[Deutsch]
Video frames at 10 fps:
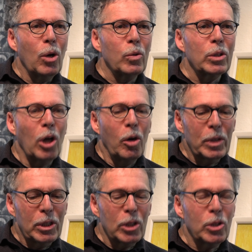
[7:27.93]
Und da habe
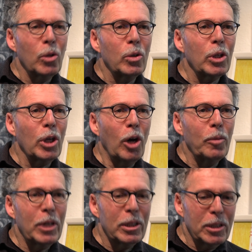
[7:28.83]
ich das Glück
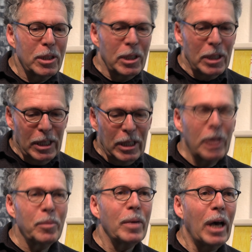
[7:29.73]
gehabt, dass ich
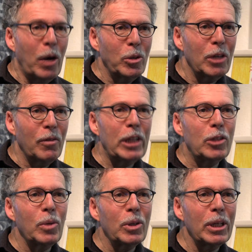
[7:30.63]
eben
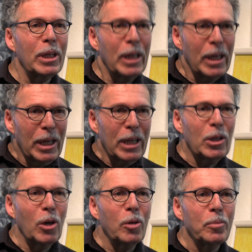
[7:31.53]
ausgewählt wurde,
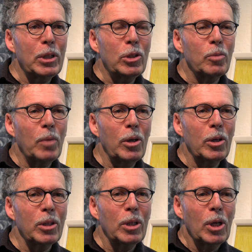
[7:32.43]
da
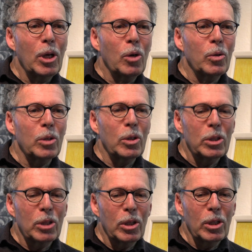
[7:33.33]
mitzumachen. Und da
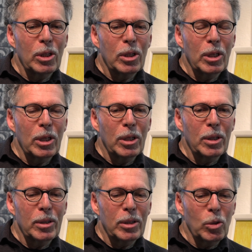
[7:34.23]
ist dann, äh,
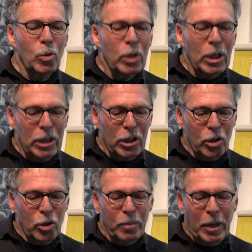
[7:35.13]
dadurch, dass ich dann
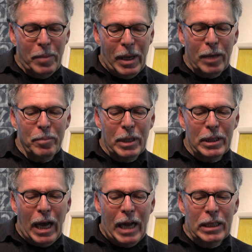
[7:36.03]
halt schon bei mehreren
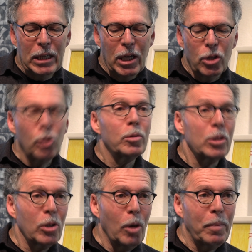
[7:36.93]
Biennalen schon
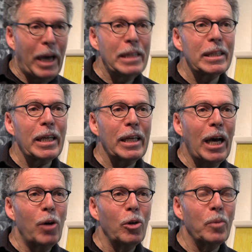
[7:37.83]
sogar
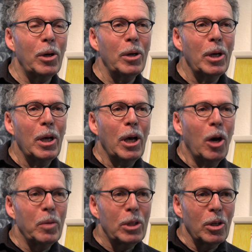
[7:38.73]
Preisträger auch war,
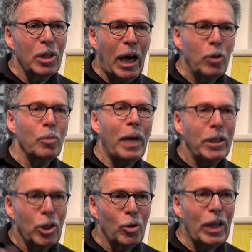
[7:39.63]
habe ich dann
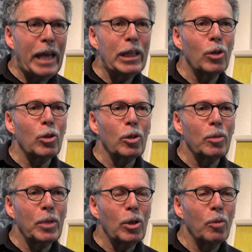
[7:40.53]
automatisch schon
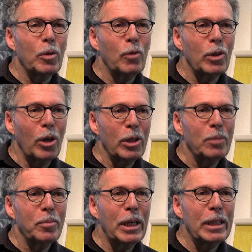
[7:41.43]
Einladungen bekommen von
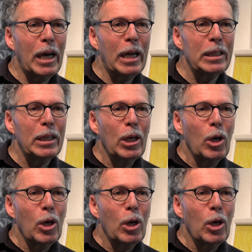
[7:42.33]
anderen Biennalen.